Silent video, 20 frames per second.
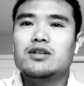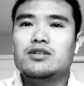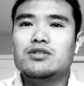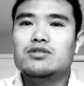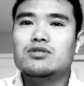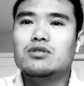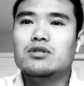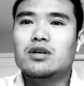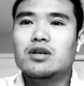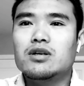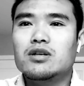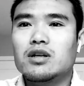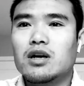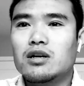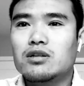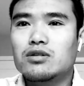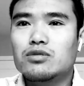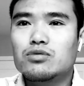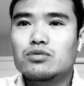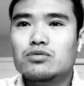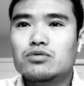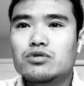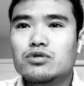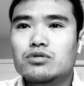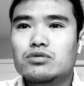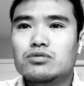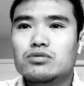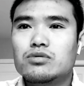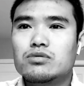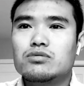你就可以拿到永
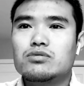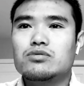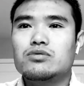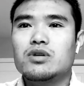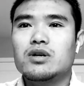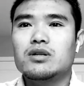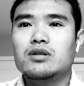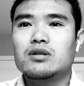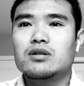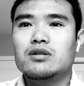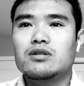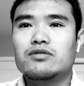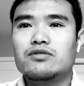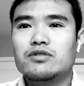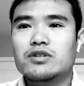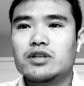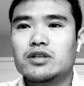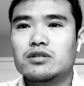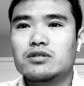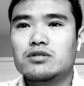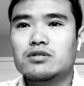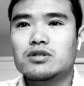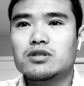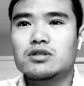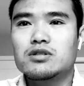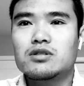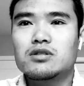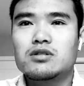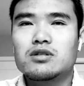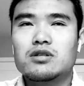久居住权的枫叶，就
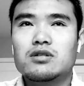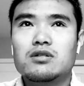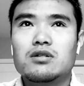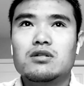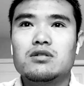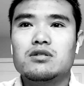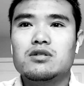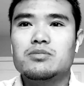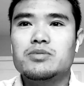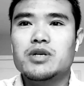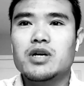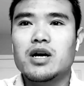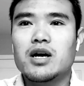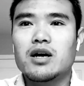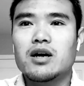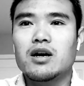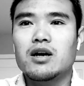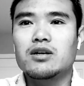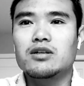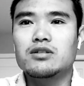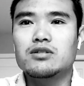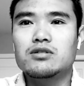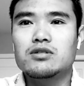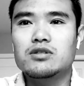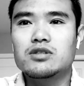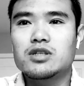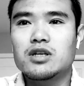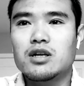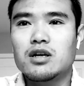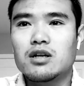相当于是 PR 卡，也就
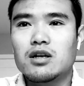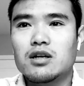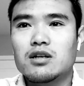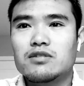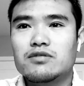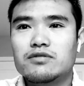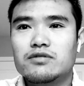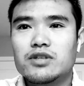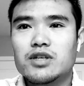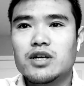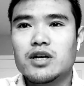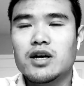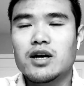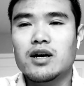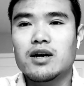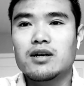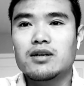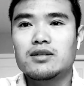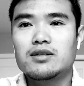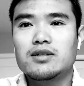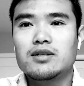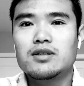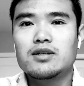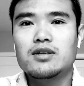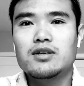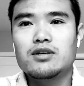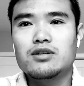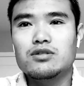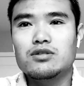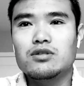是加拿大的枫叶卡。
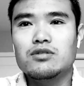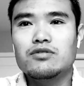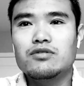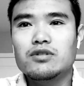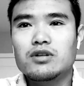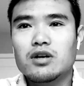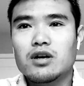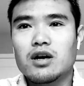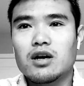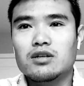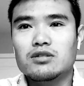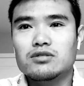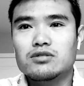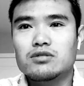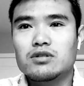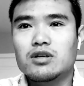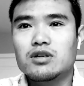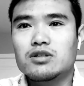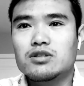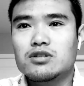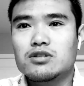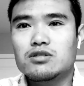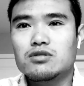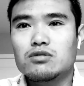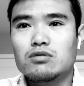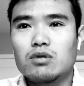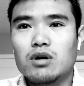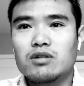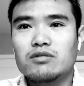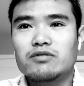有枫叶卡你就可以自
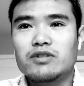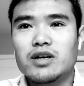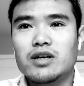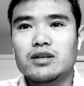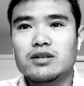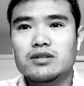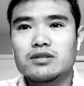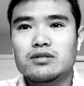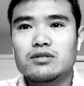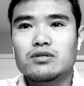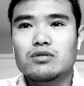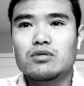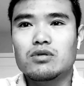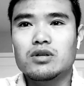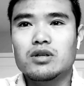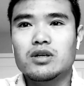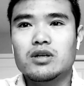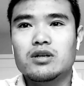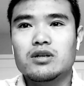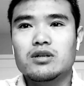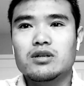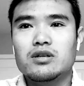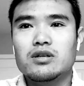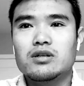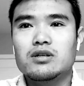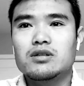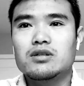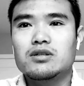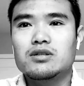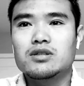由往返国内
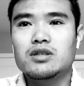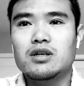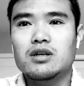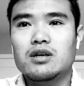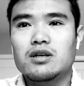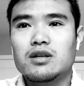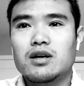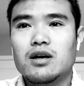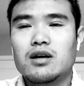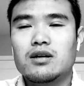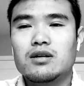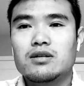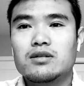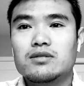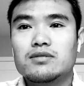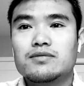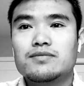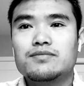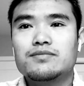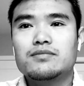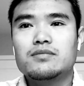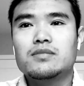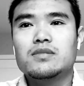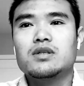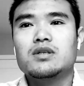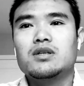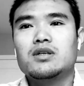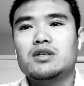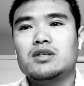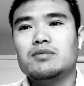和加拿大。
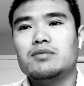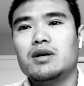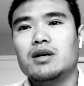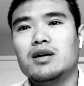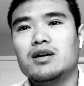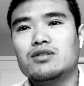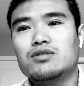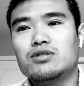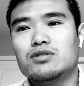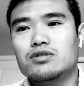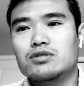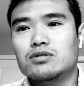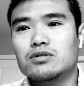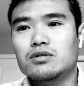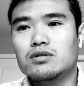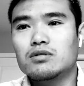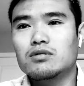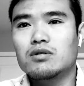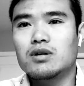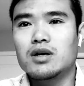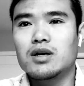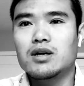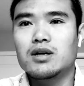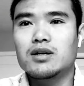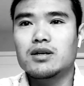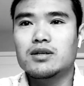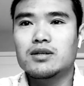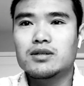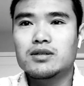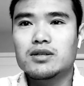一般来说有了的
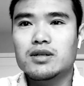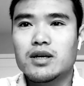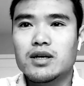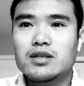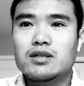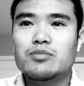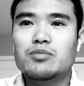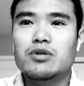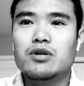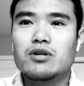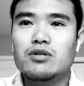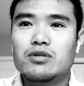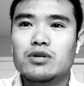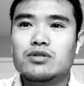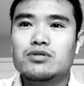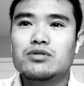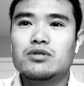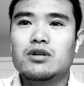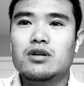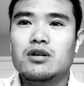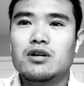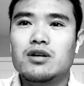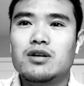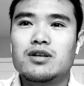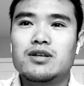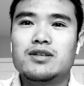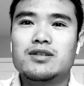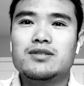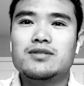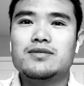话，还是不要回去的
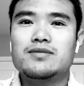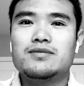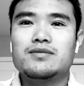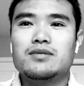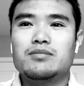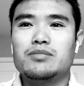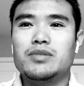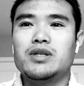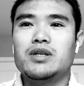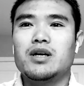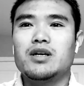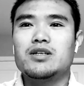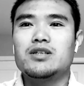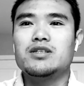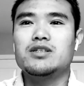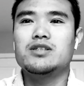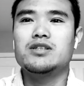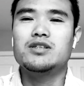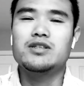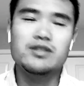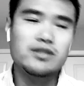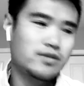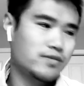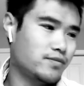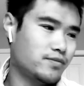好，没啥意义。